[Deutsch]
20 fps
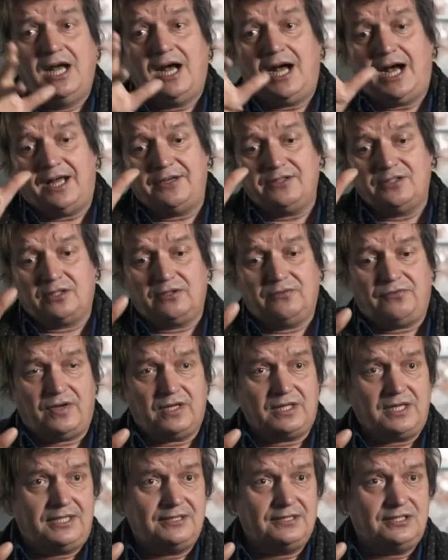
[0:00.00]
Andere
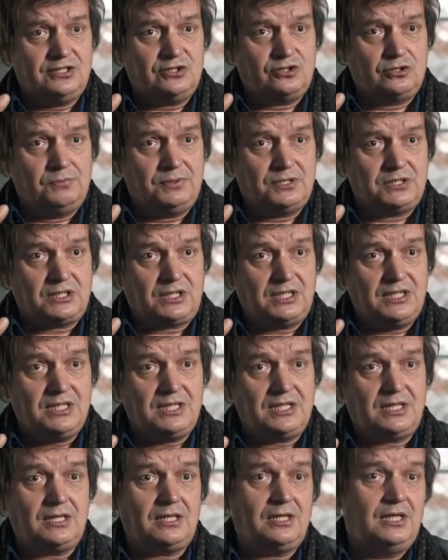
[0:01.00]
fangen an, sich zu
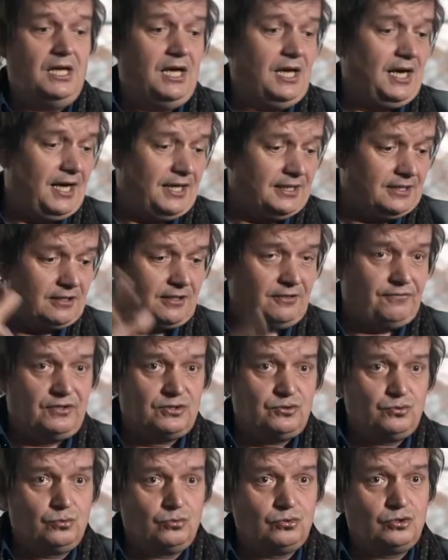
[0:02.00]
betrinken. Andere
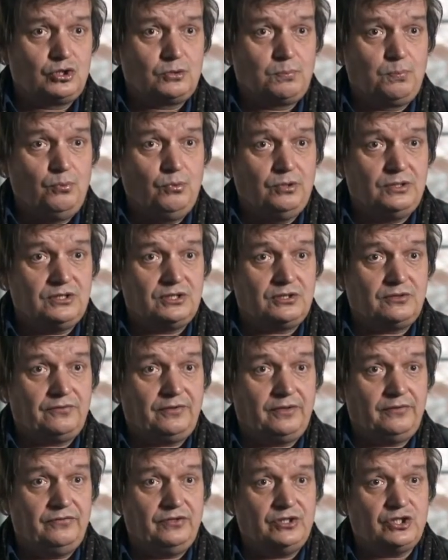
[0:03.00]
versuchen, Spuren zu
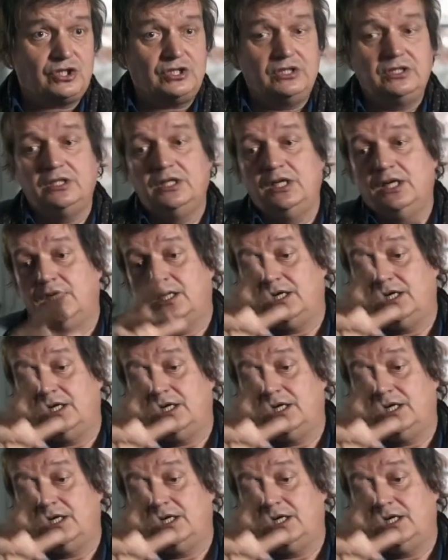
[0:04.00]
verwischen.